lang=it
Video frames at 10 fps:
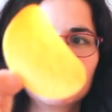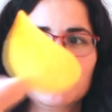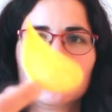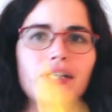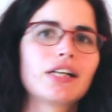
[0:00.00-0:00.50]
in
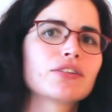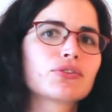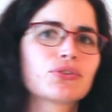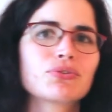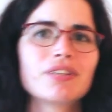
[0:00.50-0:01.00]
questo
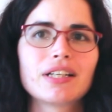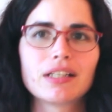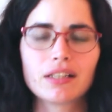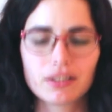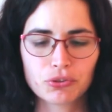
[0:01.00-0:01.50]
caso,
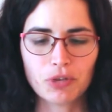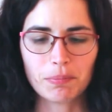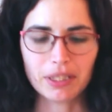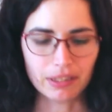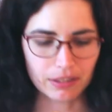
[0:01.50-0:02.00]
sulla, sulla
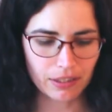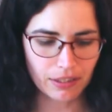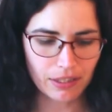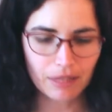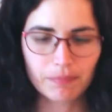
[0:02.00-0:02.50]

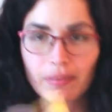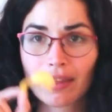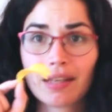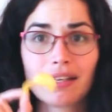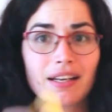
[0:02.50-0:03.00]
patatina.
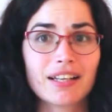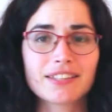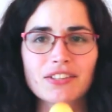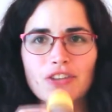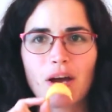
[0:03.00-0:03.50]

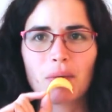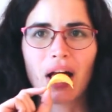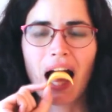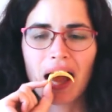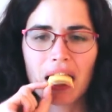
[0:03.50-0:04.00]
Assaggiamo.